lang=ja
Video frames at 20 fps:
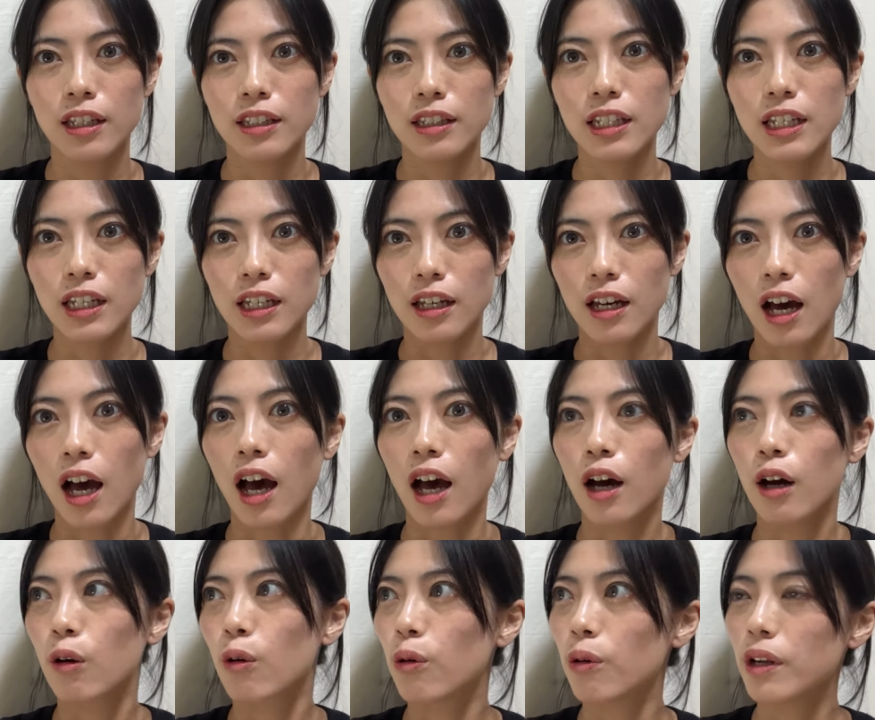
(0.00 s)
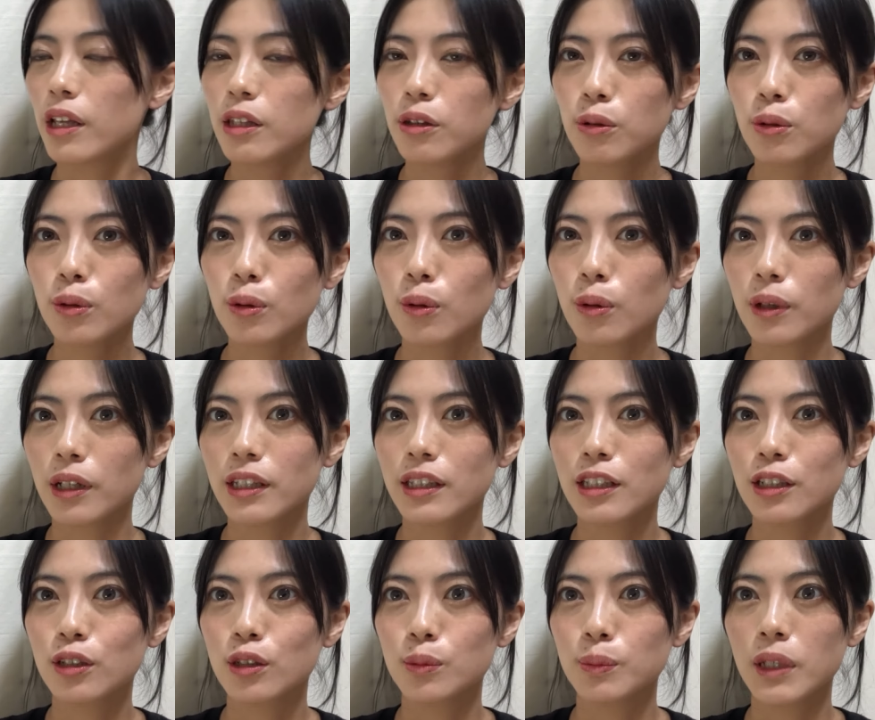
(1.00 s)
で、あ、これとこれって
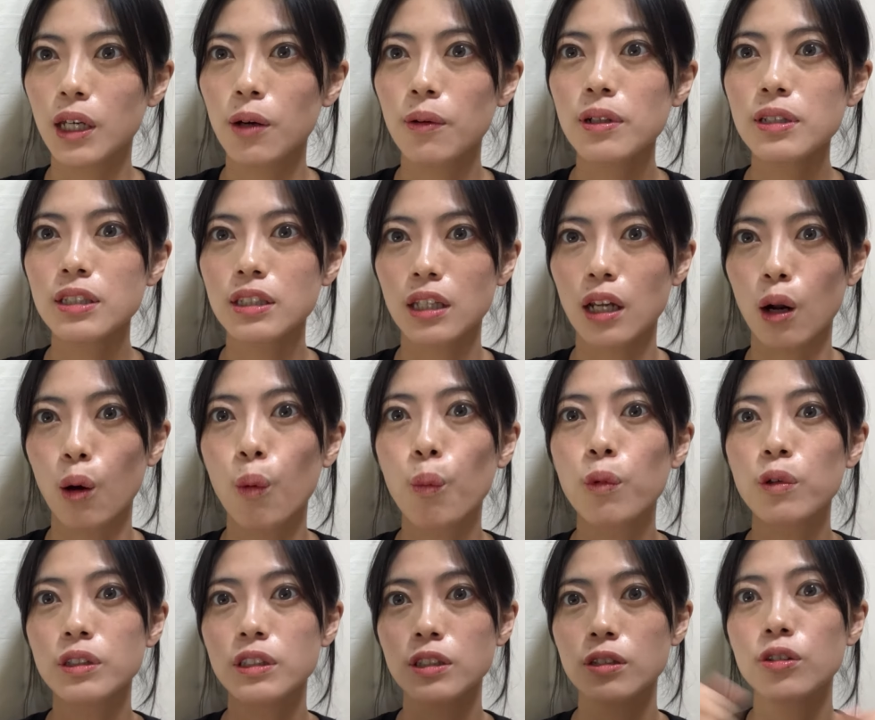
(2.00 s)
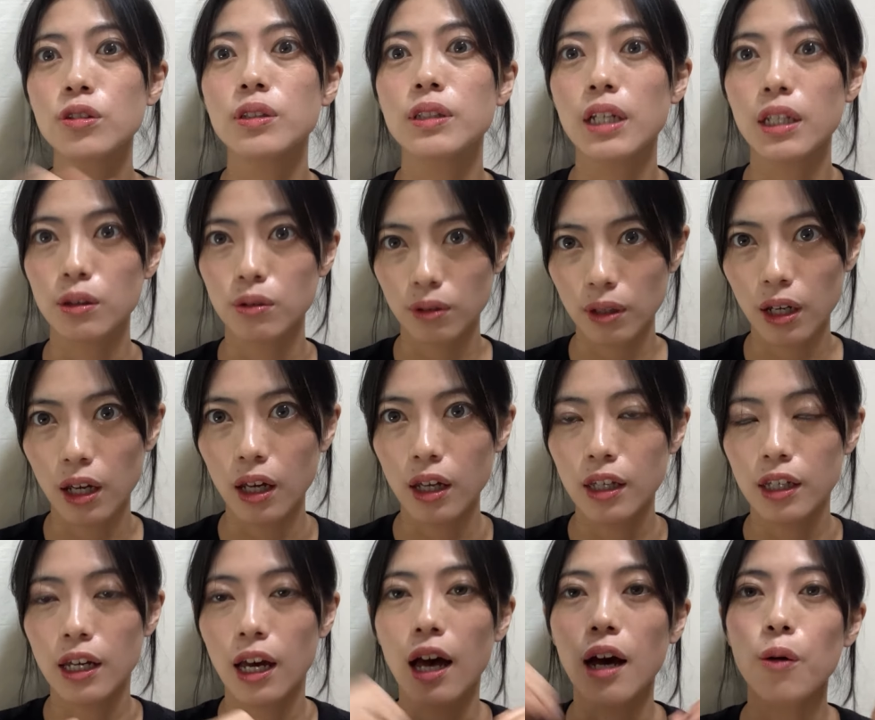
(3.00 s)
組み合わせたら面白いなとか、
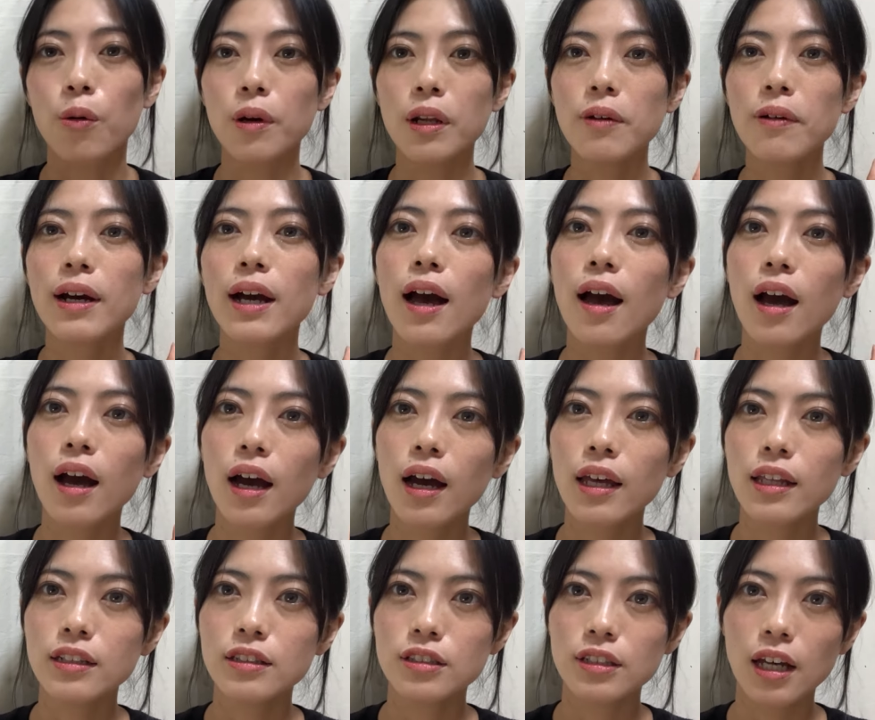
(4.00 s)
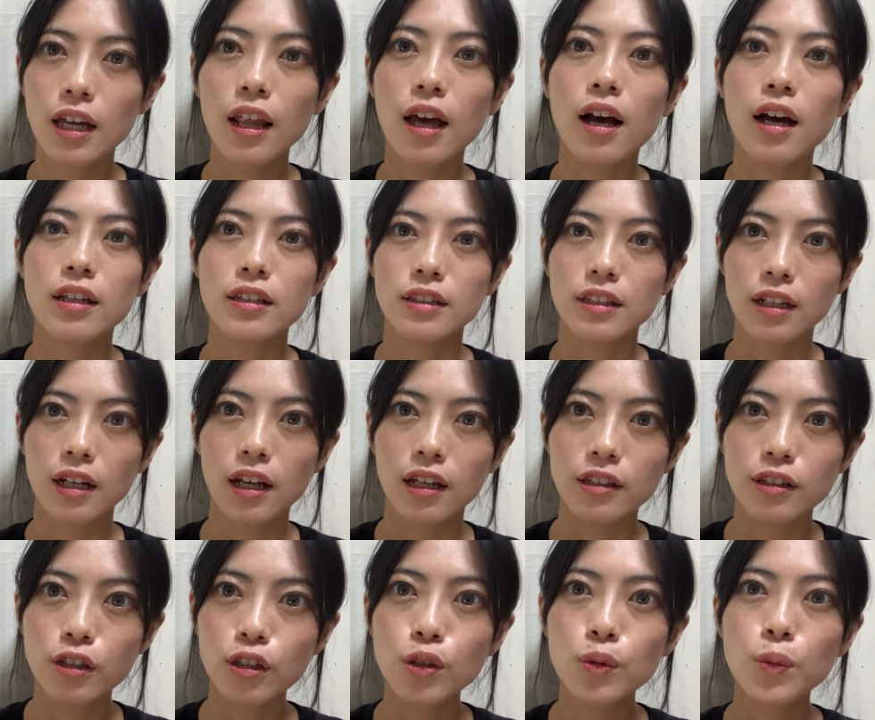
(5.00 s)
あ、これは考えつかなかった
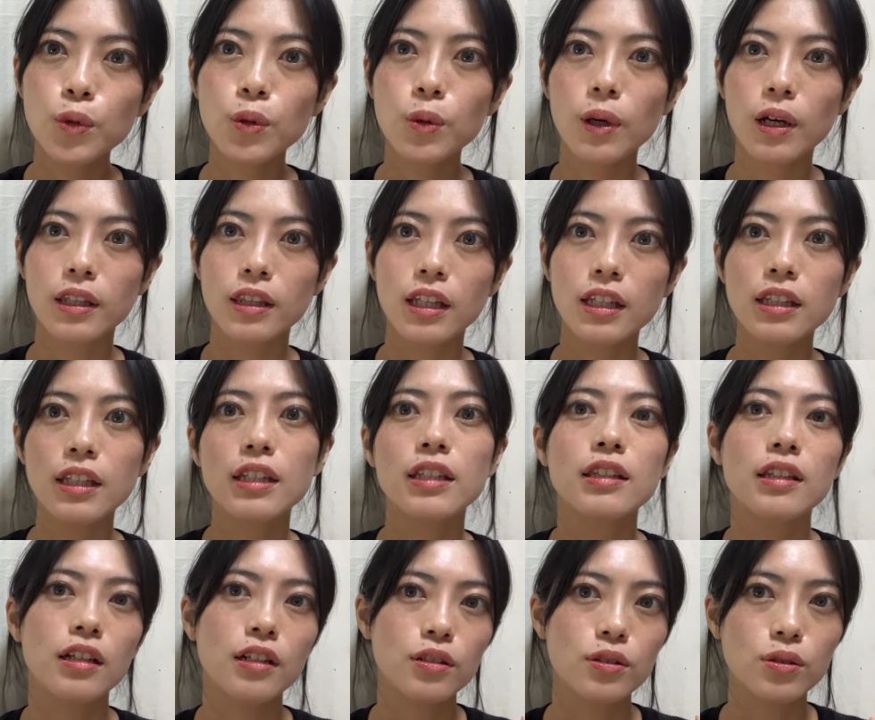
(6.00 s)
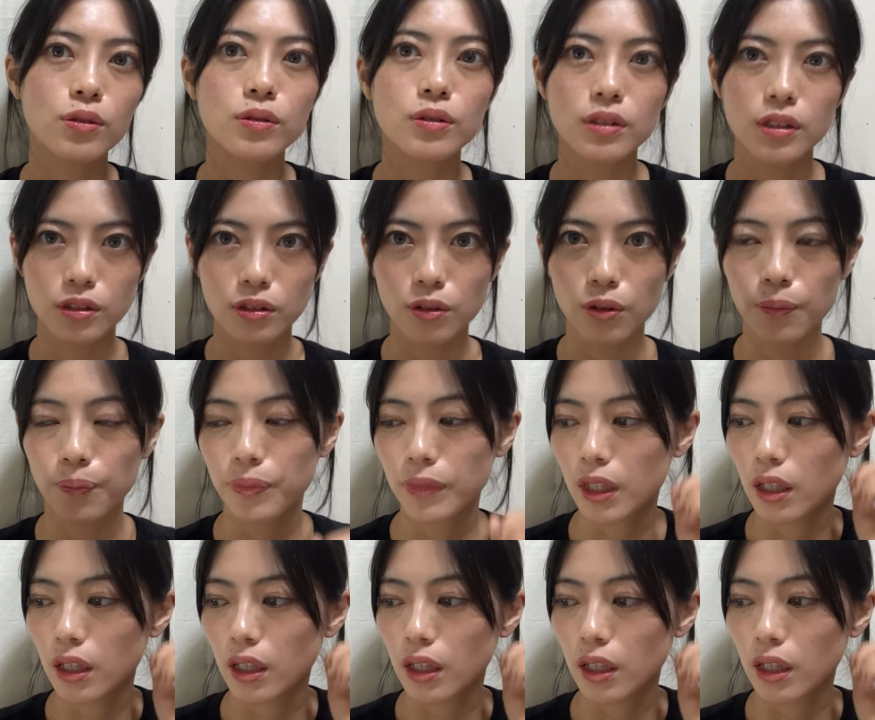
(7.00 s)
なっていうものが出てきたりするんですよ。